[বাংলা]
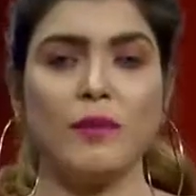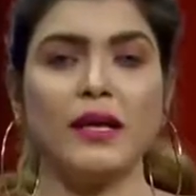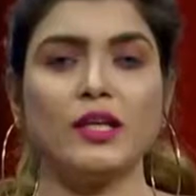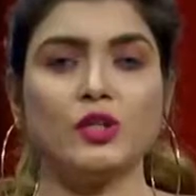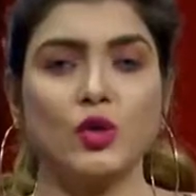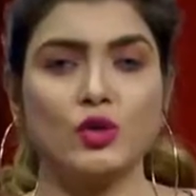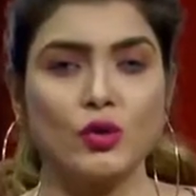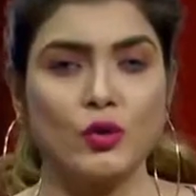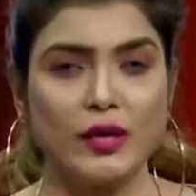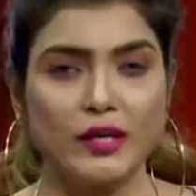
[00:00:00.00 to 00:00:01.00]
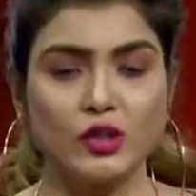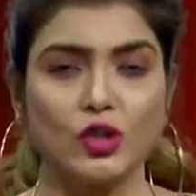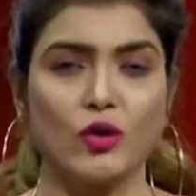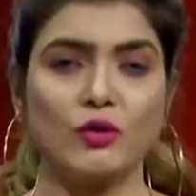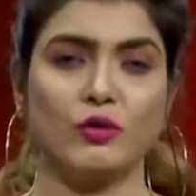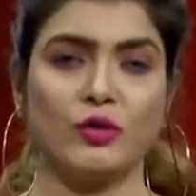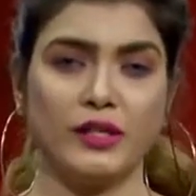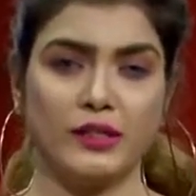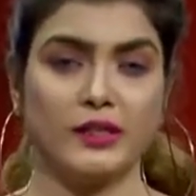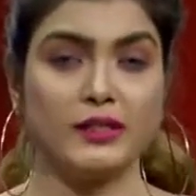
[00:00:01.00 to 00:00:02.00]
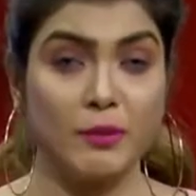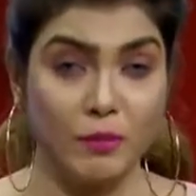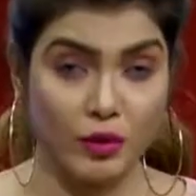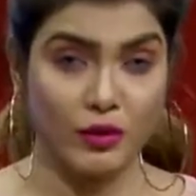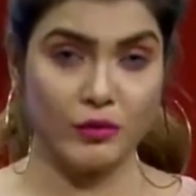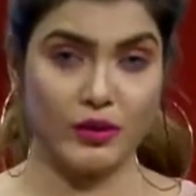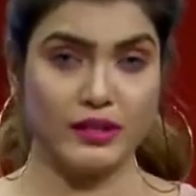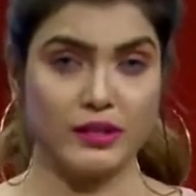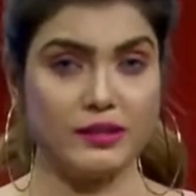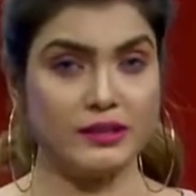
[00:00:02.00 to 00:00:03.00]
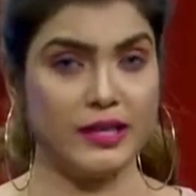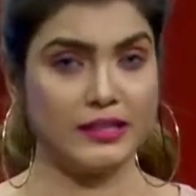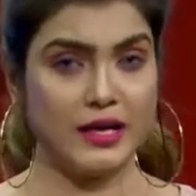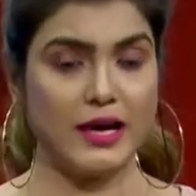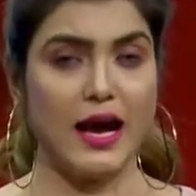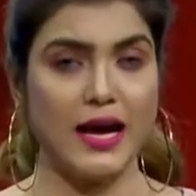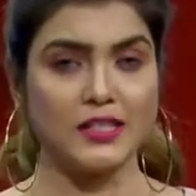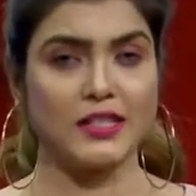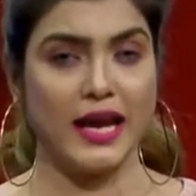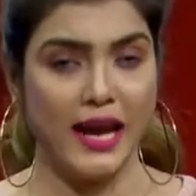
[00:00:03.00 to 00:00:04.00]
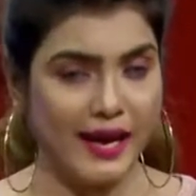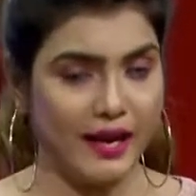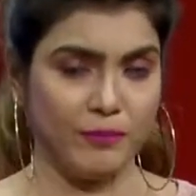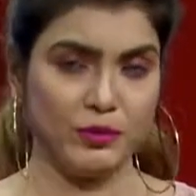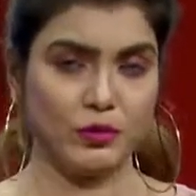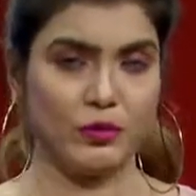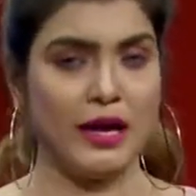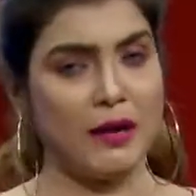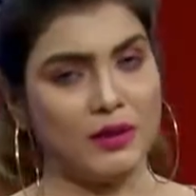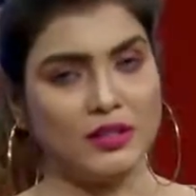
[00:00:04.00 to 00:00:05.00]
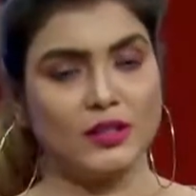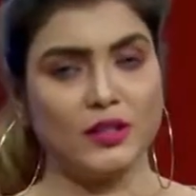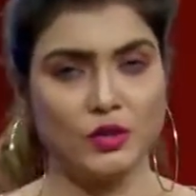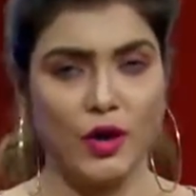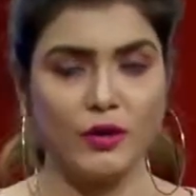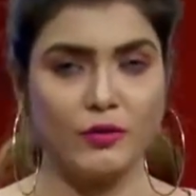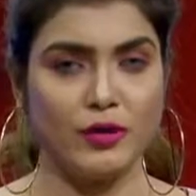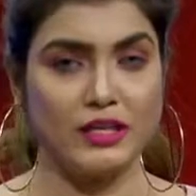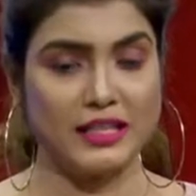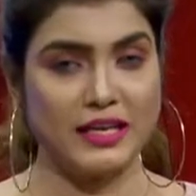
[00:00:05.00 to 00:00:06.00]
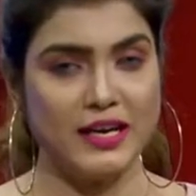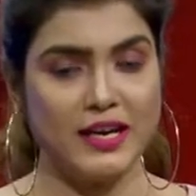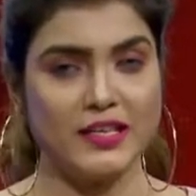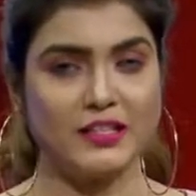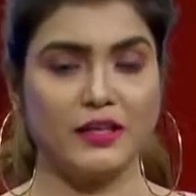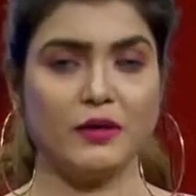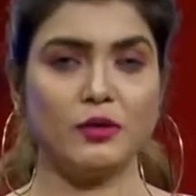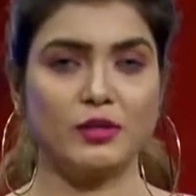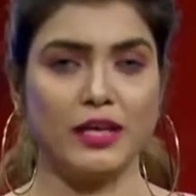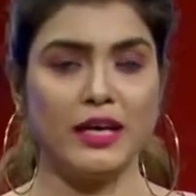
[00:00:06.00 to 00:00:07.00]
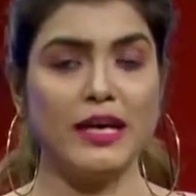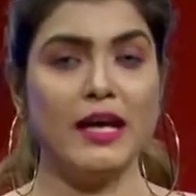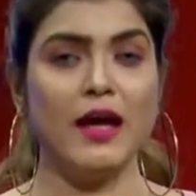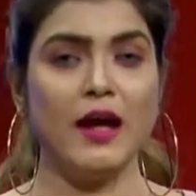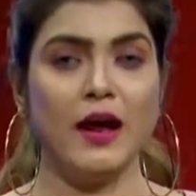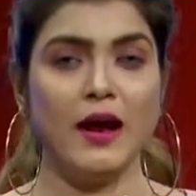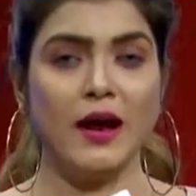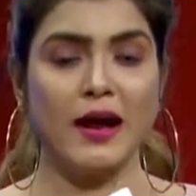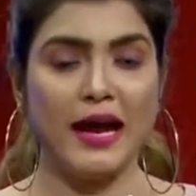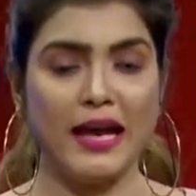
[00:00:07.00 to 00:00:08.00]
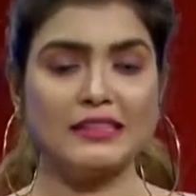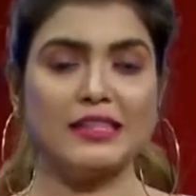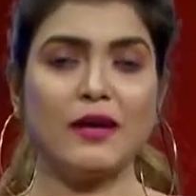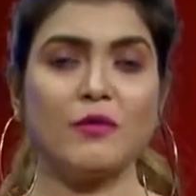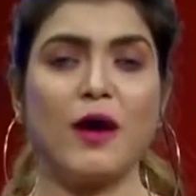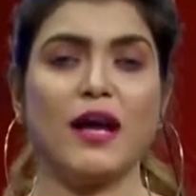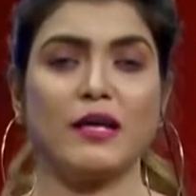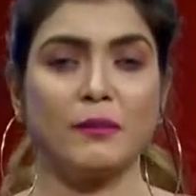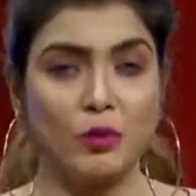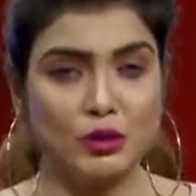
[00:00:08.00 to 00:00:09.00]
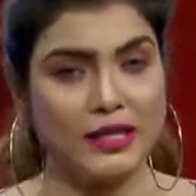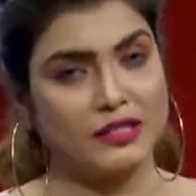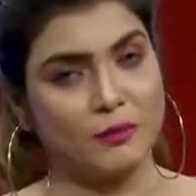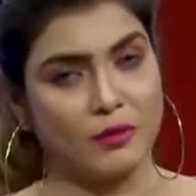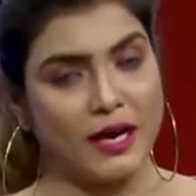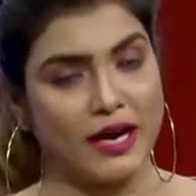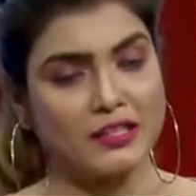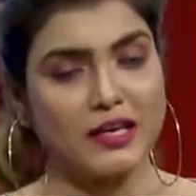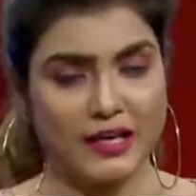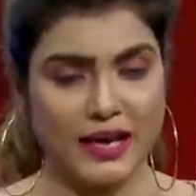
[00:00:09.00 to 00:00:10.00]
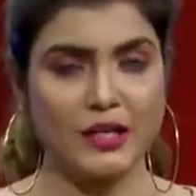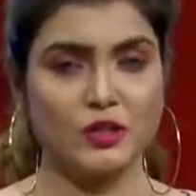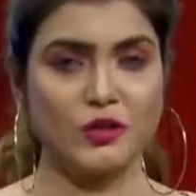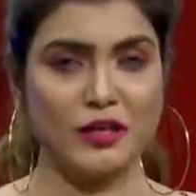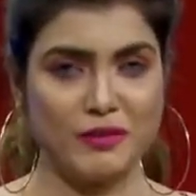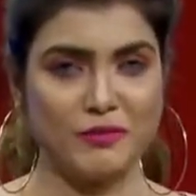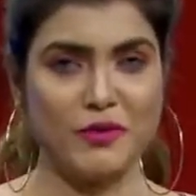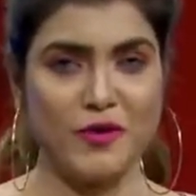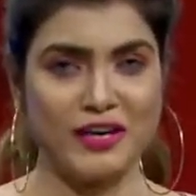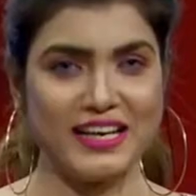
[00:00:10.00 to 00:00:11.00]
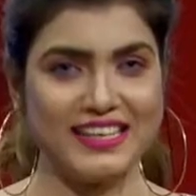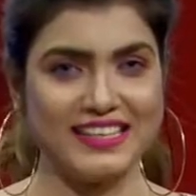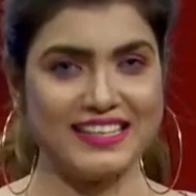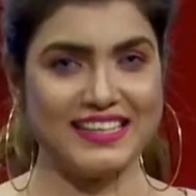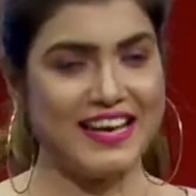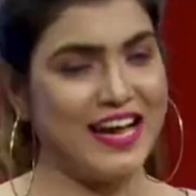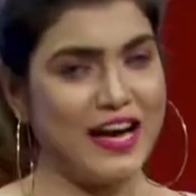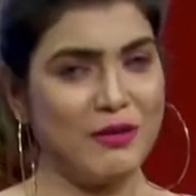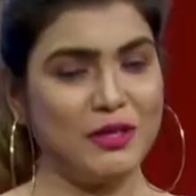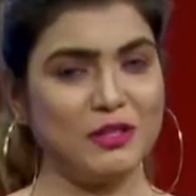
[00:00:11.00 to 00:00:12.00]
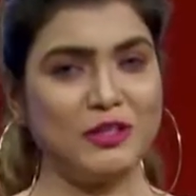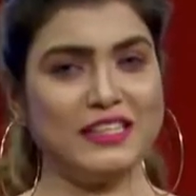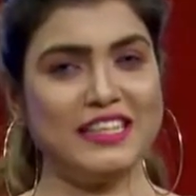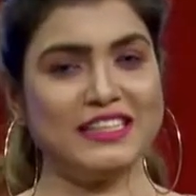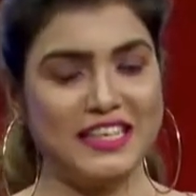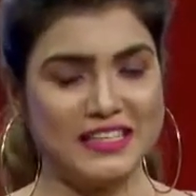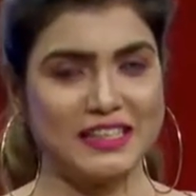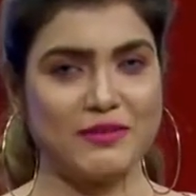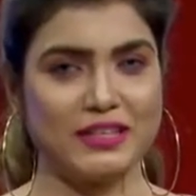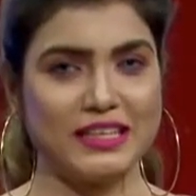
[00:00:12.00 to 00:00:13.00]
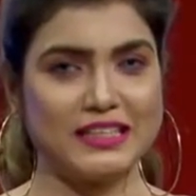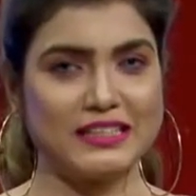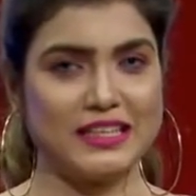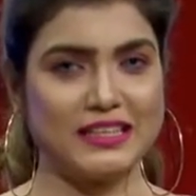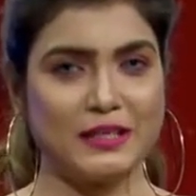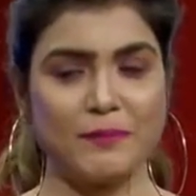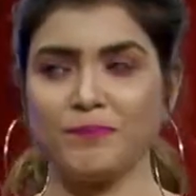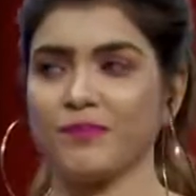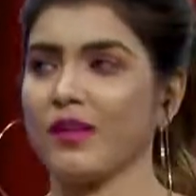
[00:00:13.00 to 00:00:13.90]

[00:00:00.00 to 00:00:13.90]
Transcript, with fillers: সবাইকে ছোট্ট করে একটু স্মরণ করিয়ে দিতে চাই মনে করিয়ে দিতে চাই যারা আজকে এই এপিসোডে আমাদের সাথে জয়েন করেছেন সেটি হচ্ছে এক্সেলেন্ট ওয়ার্ল্ডের প্রত্যেকটি প্রোডাক্ট ন্যাচারাল এবং অর্গ্যানিক আমরা চলে যাচ্ছি আজকে আমাদের গেস্টের কাছে